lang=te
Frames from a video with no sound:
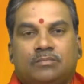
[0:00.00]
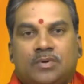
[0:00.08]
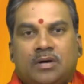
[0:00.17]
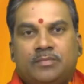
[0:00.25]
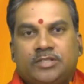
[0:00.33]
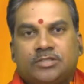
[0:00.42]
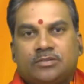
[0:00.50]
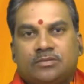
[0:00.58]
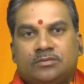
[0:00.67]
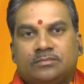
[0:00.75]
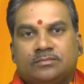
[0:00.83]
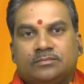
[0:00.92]
మామిడి
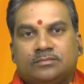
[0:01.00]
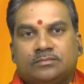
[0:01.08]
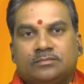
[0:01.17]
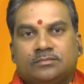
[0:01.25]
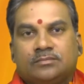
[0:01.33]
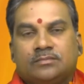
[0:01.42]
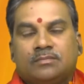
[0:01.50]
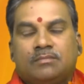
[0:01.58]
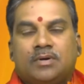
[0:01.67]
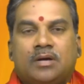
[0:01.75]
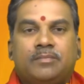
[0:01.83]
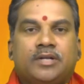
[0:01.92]
చిగురు
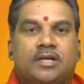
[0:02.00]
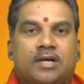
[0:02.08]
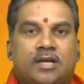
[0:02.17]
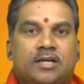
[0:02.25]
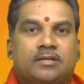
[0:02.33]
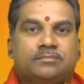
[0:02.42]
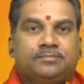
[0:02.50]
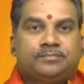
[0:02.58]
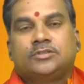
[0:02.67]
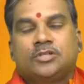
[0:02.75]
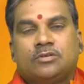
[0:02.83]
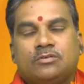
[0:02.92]
మామిడి కాయ
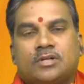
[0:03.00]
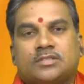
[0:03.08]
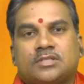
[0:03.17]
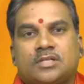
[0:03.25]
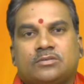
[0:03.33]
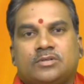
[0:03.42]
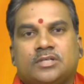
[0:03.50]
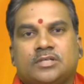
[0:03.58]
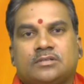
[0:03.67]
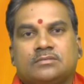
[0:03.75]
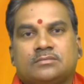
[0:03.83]
చెరుకు రసాలతోటి